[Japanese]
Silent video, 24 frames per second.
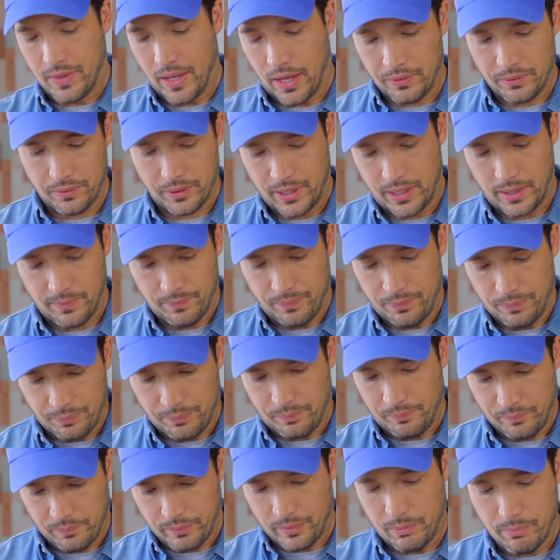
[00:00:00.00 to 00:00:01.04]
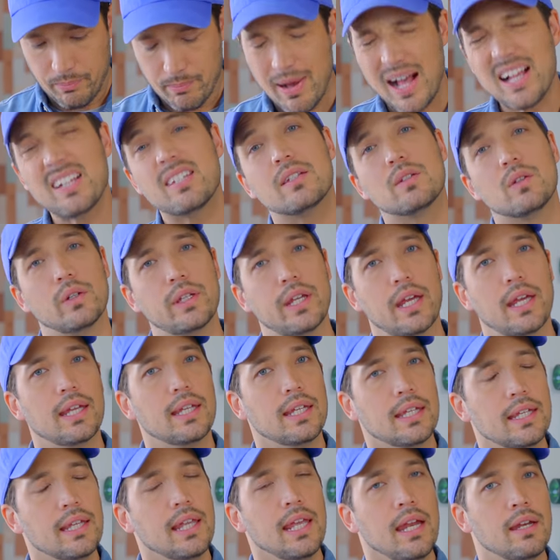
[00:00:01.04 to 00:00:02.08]
あのねマストで
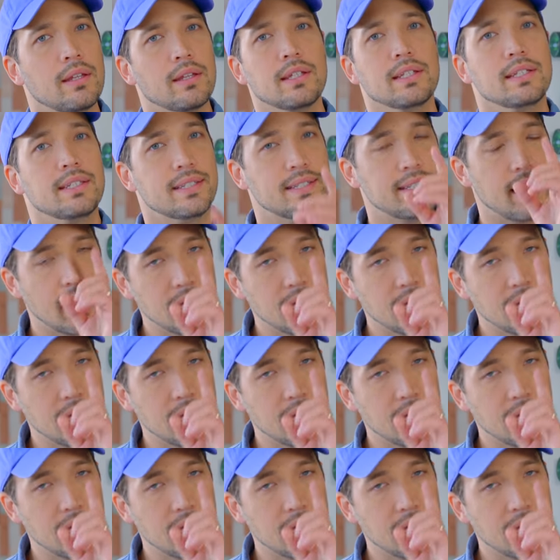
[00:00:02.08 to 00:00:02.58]
言えるんです。